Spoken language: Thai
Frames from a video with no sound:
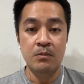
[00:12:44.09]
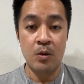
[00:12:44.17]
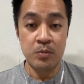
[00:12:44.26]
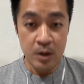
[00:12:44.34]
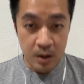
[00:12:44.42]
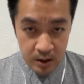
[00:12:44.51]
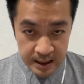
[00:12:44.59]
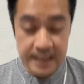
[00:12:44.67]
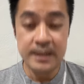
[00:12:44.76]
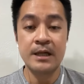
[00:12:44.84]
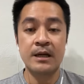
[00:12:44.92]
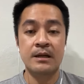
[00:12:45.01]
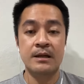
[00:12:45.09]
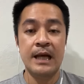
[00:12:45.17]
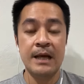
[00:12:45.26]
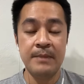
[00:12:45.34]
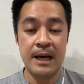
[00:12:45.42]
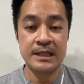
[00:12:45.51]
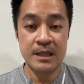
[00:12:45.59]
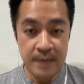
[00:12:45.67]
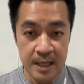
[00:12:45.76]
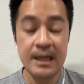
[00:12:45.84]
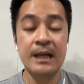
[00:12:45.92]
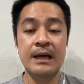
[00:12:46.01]
ผมก็เรียนเชิญให้มาส
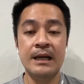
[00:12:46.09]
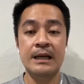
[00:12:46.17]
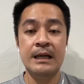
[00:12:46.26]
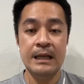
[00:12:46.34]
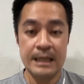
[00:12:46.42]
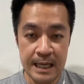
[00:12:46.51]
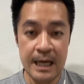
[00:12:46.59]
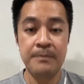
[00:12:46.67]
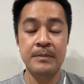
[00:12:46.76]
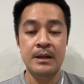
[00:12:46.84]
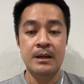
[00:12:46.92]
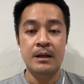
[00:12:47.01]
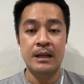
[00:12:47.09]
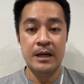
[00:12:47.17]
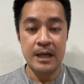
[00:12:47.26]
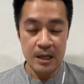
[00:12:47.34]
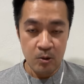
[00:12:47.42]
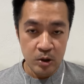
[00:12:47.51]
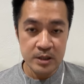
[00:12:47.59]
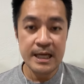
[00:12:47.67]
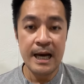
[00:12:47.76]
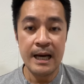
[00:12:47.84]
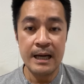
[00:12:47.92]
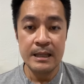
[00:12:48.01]
มัครได้เลยนะครับแล้วเดี๋ยวเราก็จะ